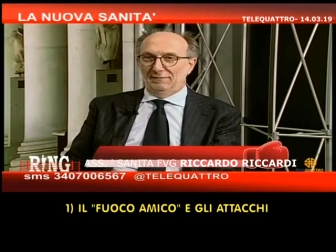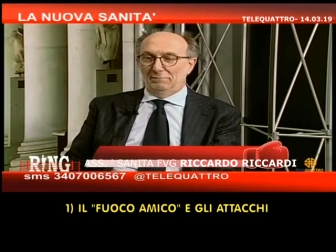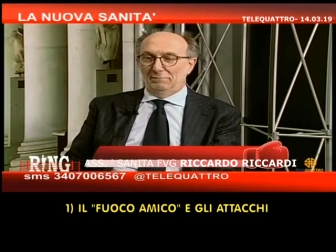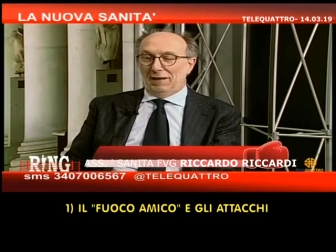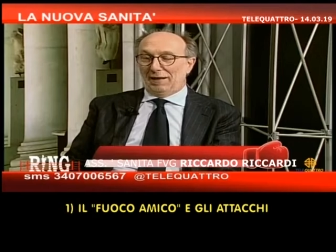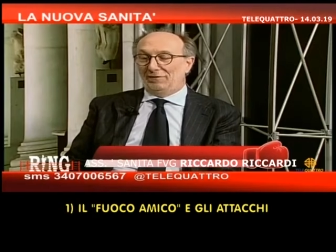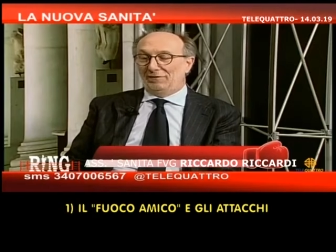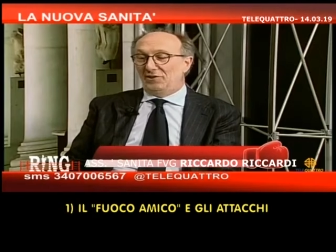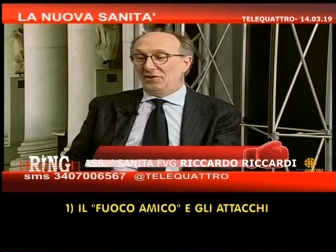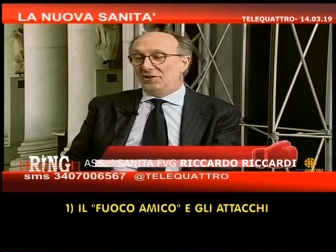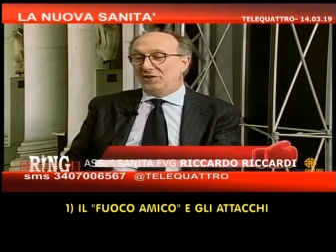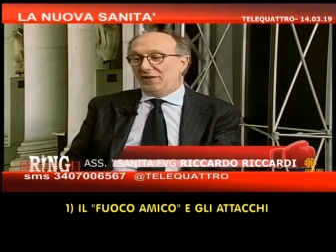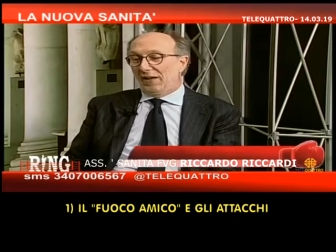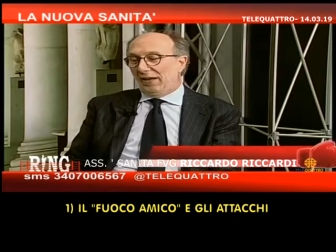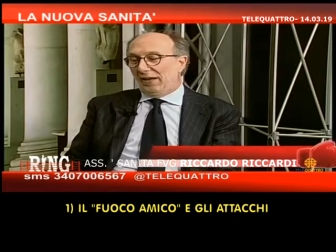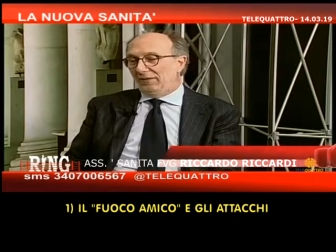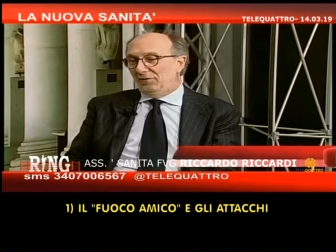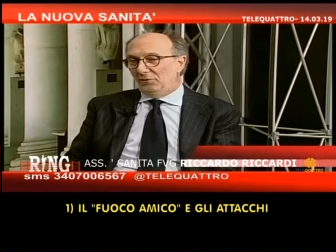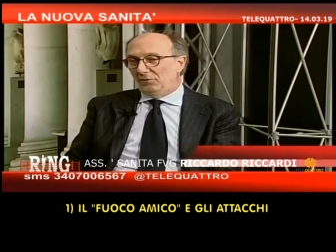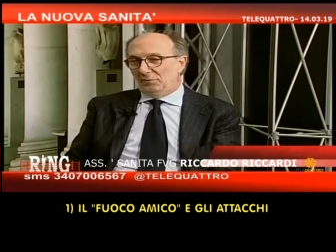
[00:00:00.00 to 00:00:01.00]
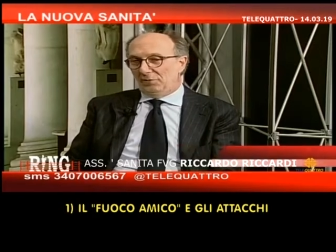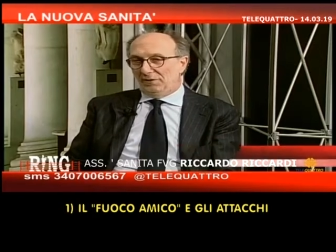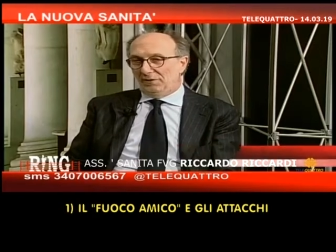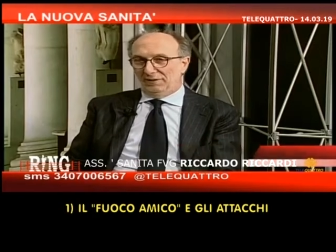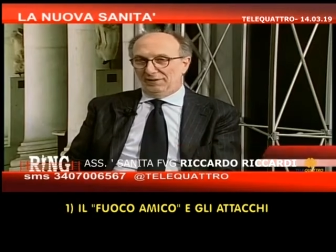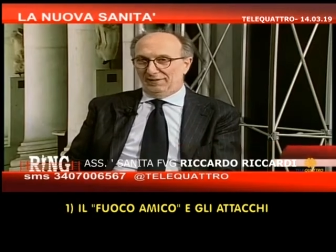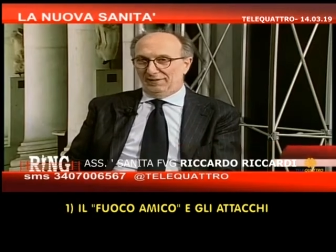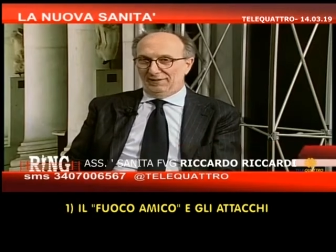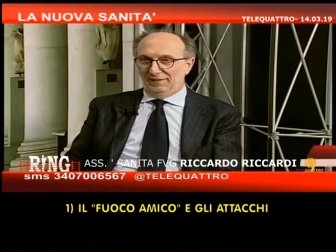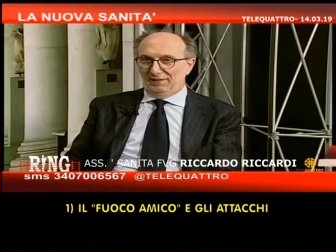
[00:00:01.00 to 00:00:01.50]
ma ci sta,
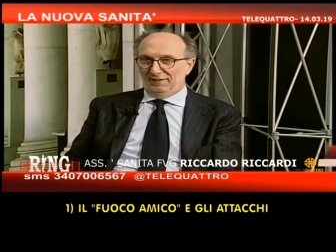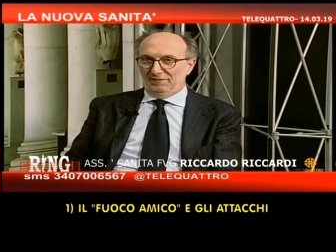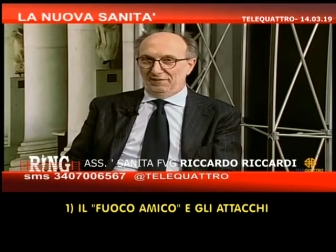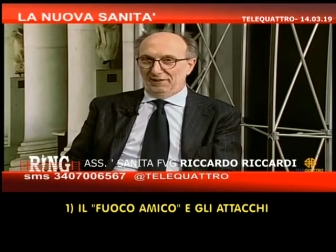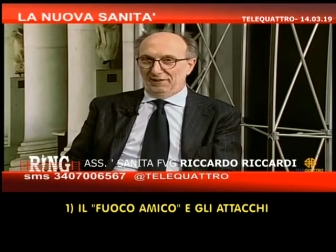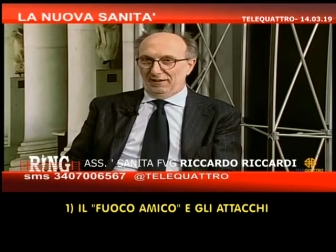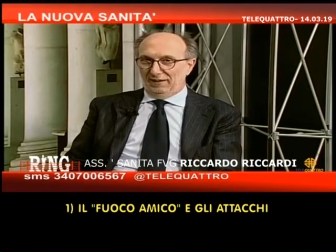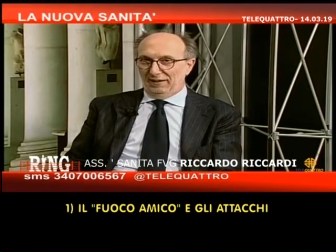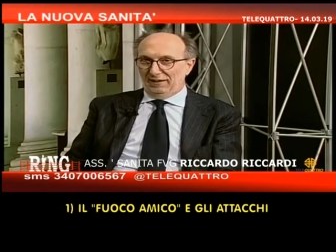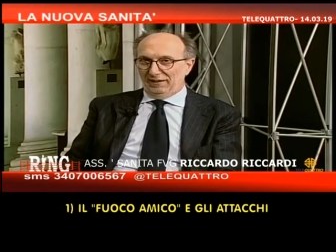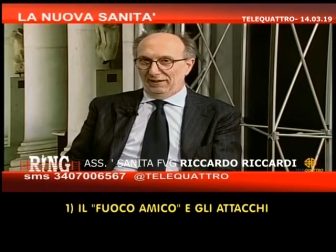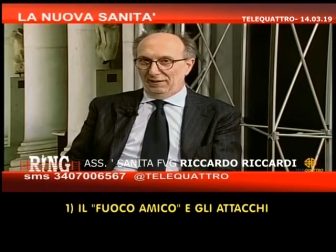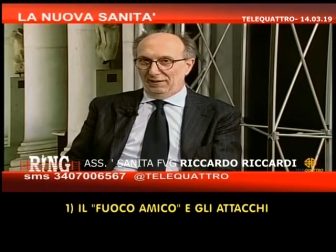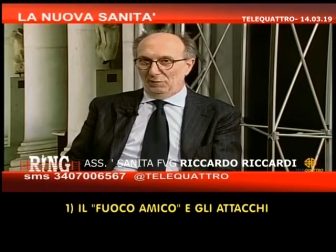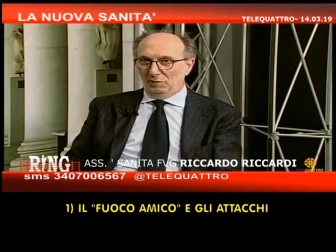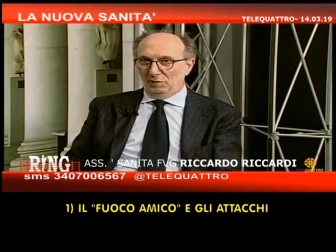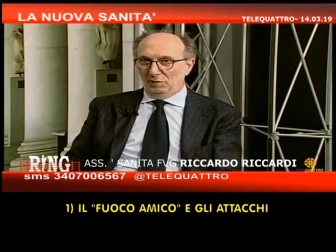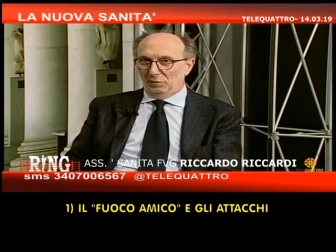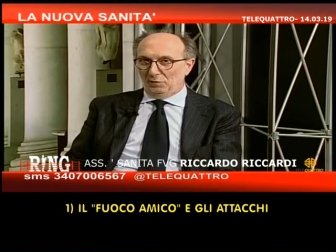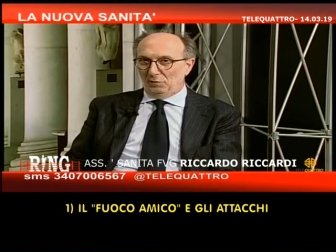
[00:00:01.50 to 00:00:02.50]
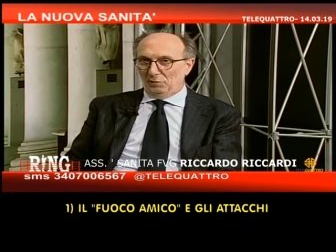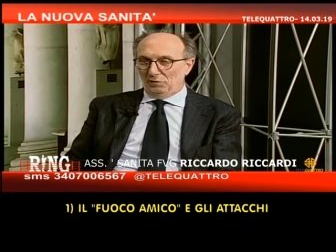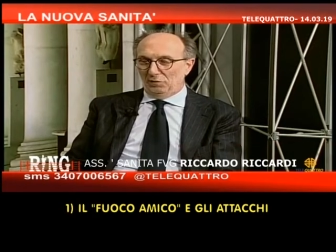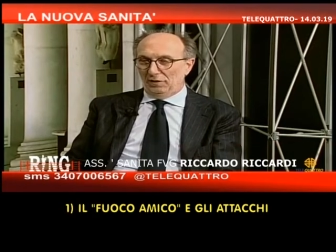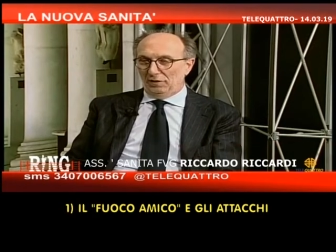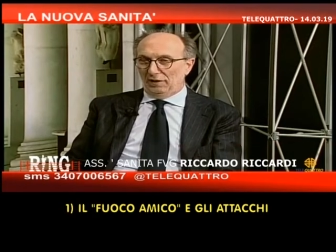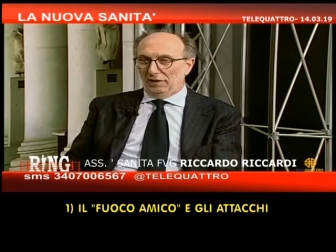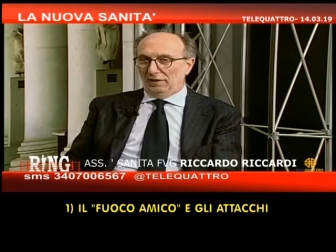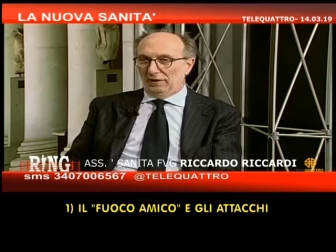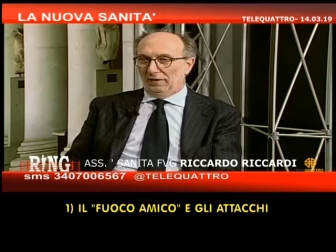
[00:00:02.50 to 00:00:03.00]
insomma, avere anche qualcuno
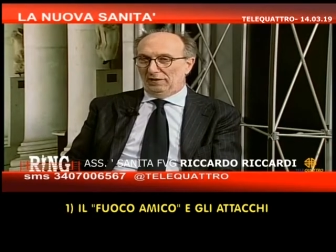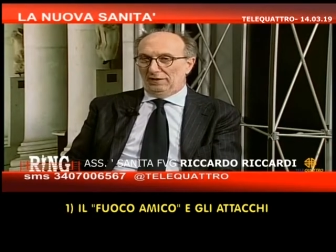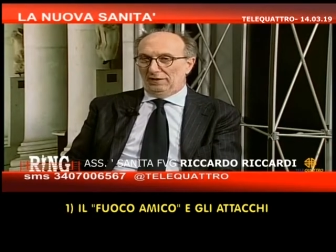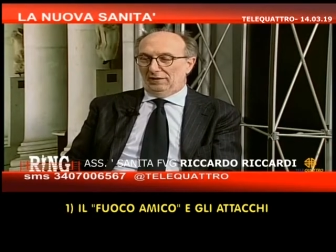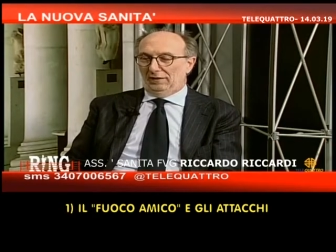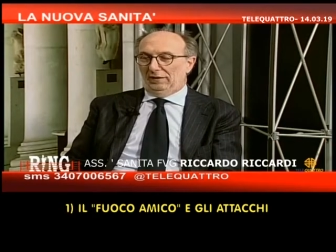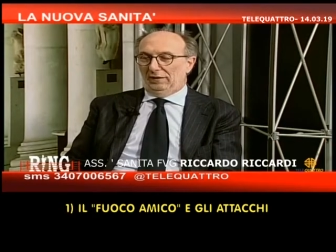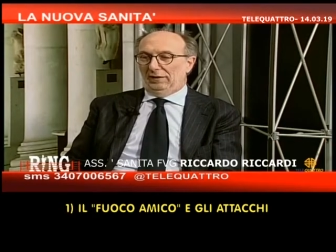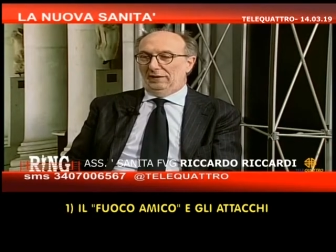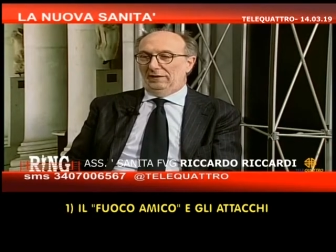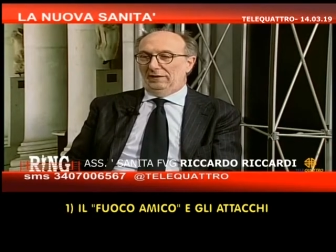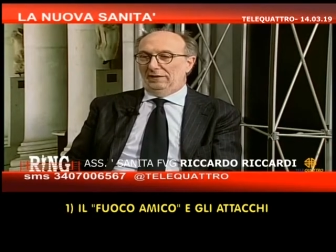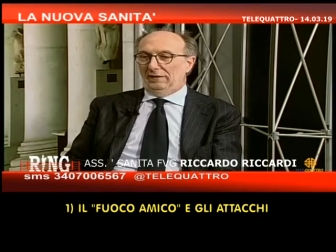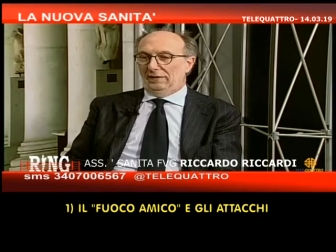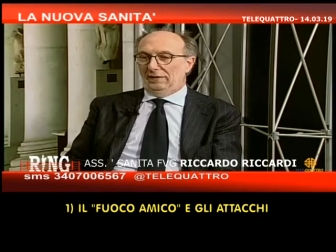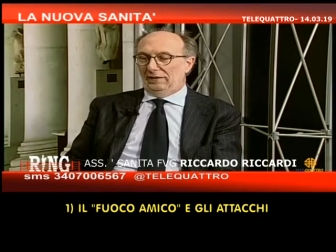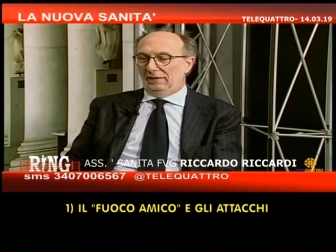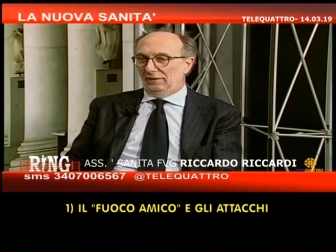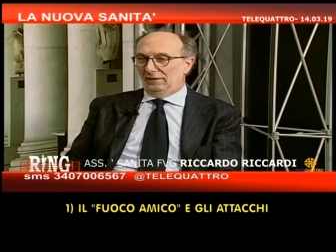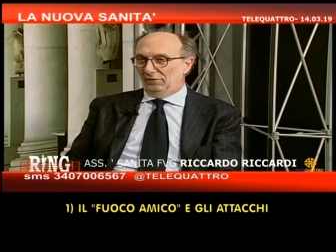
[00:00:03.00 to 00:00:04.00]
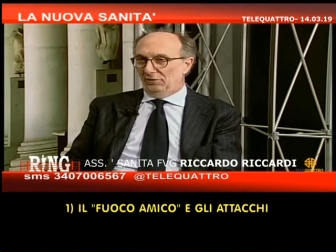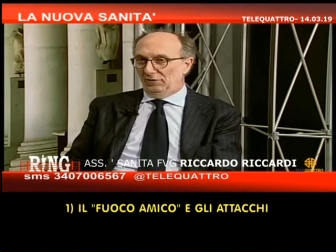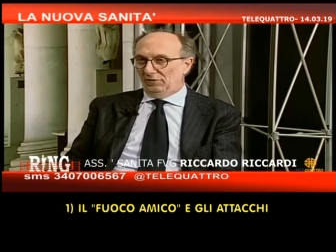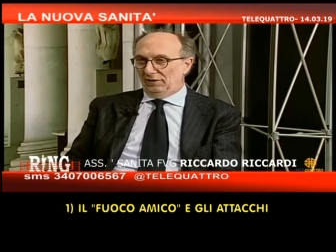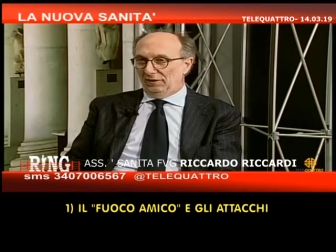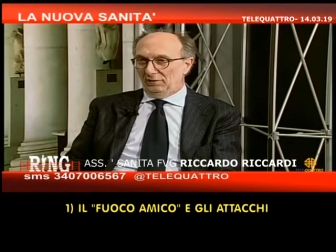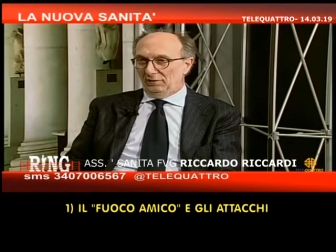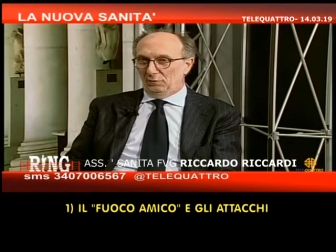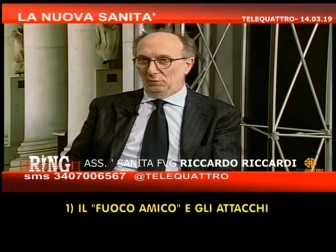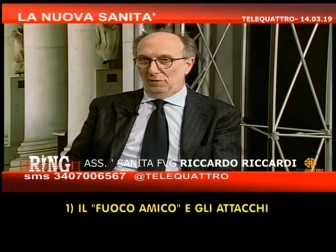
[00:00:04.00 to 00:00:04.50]
che all'interno
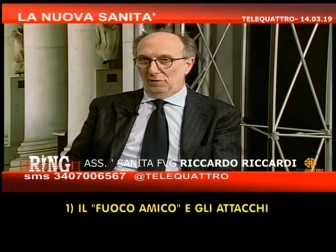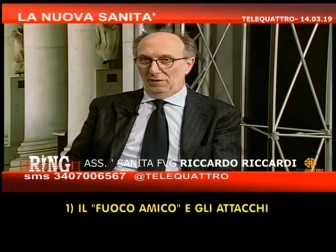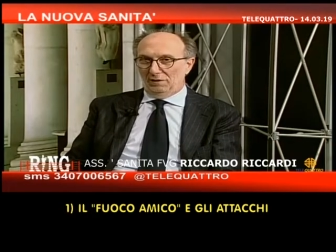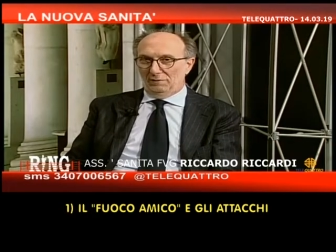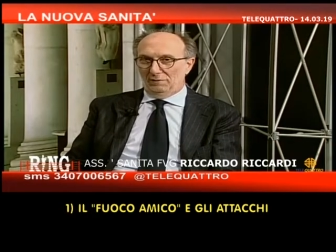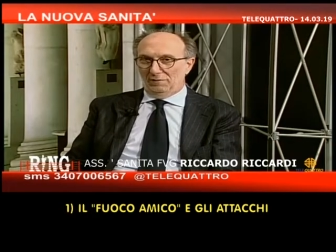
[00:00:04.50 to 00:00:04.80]
della tua